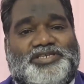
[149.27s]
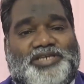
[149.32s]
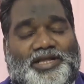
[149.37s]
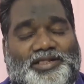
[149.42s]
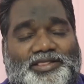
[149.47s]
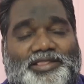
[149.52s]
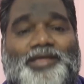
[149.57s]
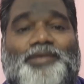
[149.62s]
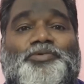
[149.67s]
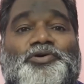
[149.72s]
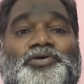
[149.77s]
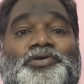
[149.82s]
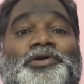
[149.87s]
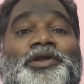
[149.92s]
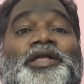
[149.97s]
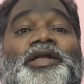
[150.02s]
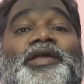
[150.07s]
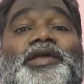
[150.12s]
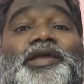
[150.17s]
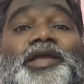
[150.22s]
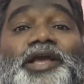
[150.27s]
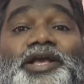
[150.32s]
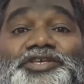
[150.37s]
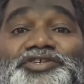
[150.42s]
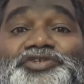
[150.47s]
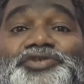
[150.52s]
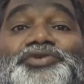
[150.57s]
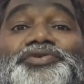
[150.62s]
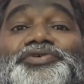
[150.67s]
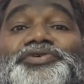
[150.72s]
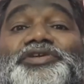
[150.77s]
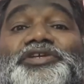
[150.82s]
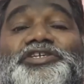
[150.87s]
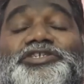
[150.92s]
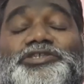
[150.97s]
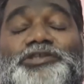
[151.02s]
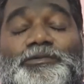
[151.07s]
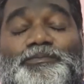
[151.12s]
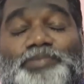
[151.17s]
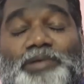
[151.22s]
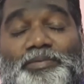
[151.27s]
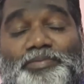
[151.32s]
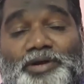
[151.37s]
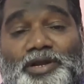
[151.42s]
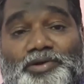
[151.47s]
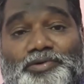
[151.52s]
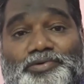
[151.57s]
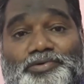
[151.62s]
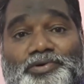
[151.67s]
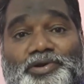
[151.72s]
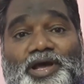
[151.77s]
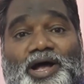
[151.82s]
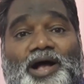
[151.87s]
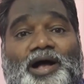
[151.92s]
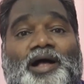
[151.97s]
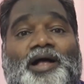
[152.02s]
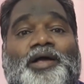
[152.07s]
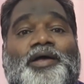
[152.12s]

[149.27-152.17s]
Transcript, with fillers: సత్యము యేసుక్రీస్తు ప్రభులకు కూడా